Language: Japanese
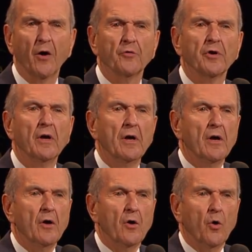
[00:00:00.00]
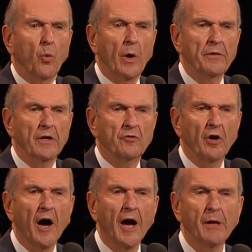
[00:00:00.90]
悔い改めて本心に
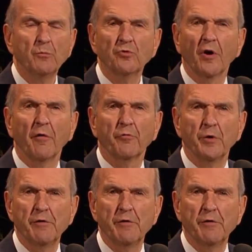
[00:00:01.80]
立ち返りなさい。